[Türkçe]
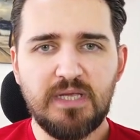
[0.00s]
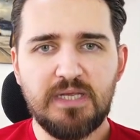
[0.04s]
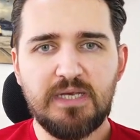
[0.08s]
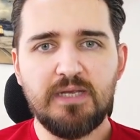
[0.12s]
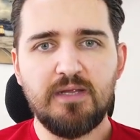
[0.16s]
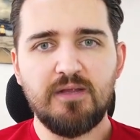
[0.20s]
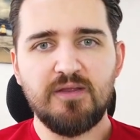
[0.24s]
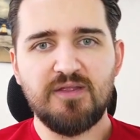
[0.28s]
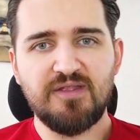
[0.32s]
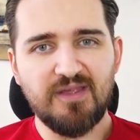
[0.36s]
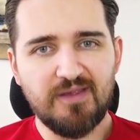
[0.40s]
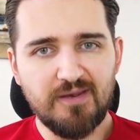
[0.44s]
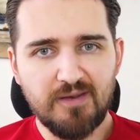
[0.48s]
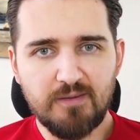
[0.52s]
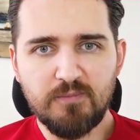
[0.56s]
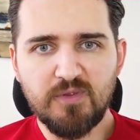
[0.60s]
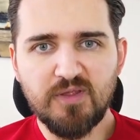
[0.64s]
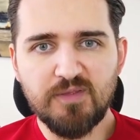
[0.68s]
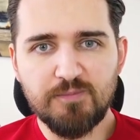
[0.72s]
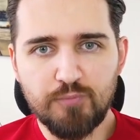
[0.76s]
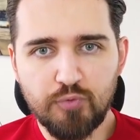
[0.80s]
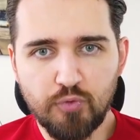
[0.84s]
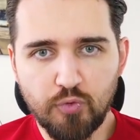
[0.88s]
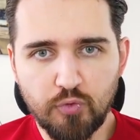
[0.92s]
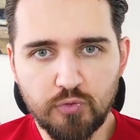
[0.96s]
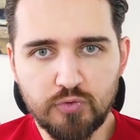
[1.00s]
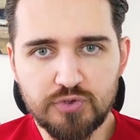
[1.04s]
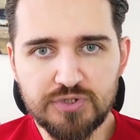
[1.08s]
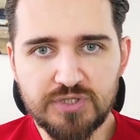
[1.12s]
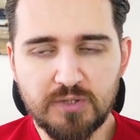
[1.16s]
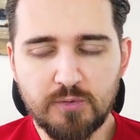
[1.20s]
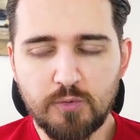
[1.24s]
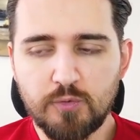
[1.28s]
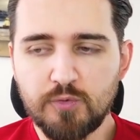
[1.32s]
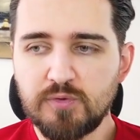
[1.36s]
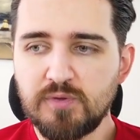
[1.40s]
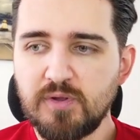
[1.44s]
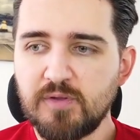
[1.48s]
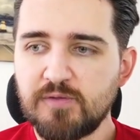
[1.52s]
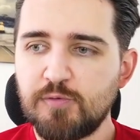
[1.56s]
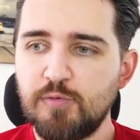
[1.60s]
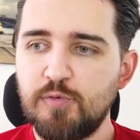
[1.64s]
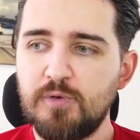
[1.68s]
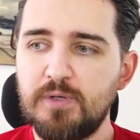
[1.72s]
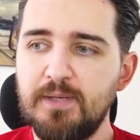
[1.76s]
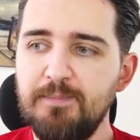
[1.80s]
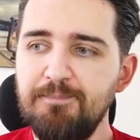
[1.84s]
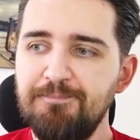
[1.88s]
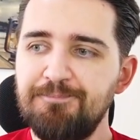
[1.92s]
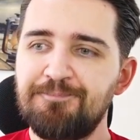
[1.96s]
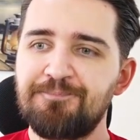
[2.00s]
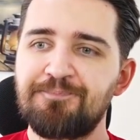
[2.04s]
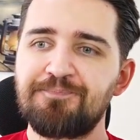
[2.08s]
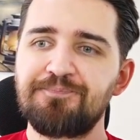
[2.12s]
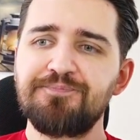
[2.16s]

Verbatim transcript: Yeni serimiz bu olacak. Onu da söyleyeyim.